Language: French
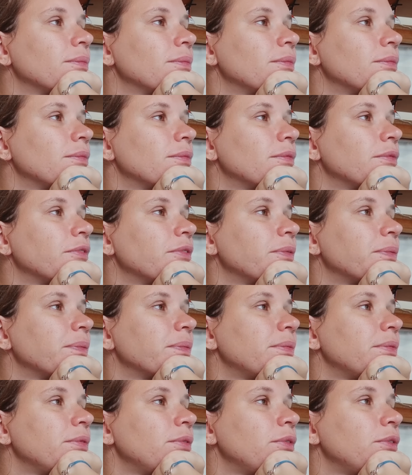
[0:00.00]

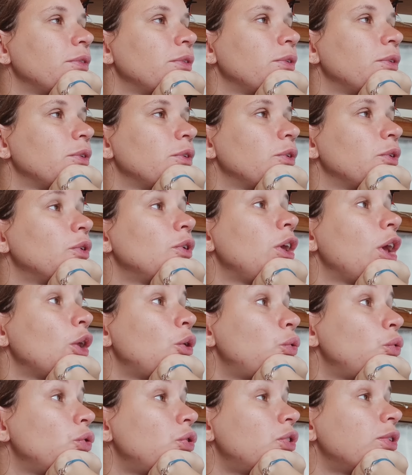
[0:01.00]
l'Espagne. Il y
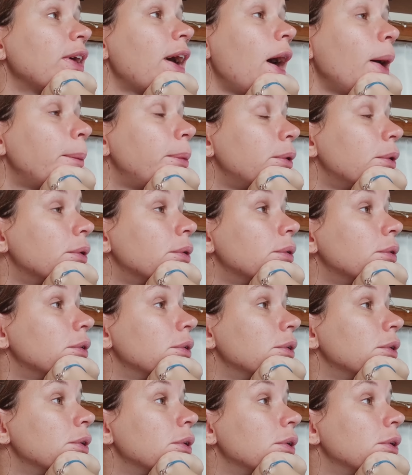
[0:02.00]
a du sable.
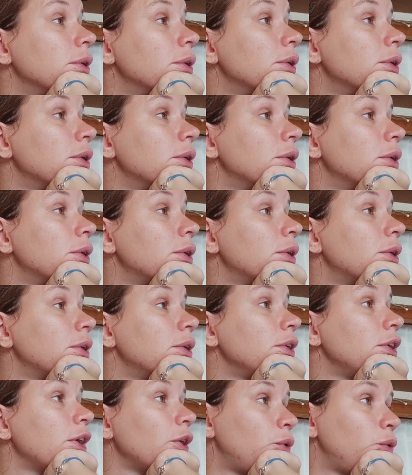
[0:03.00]
Hein
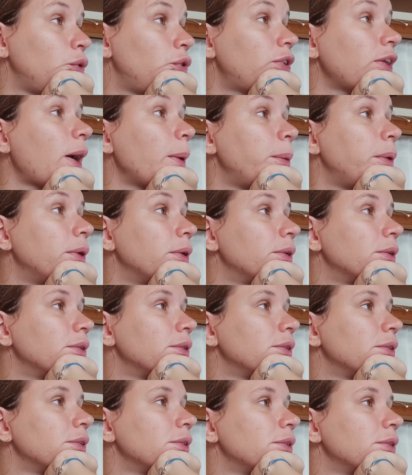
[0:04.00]
Il y a du sable.
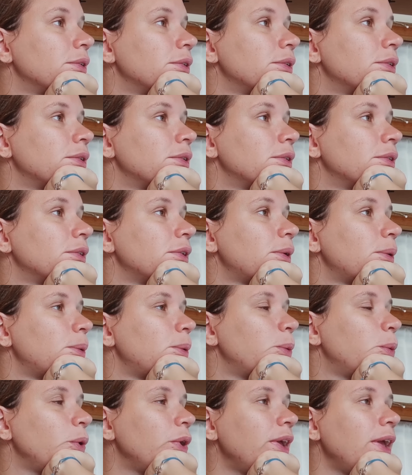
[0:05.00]
sable
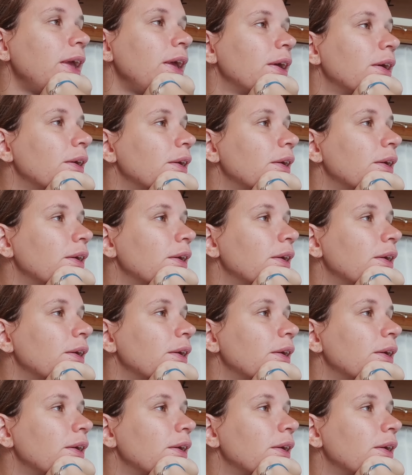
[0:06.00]
Oui.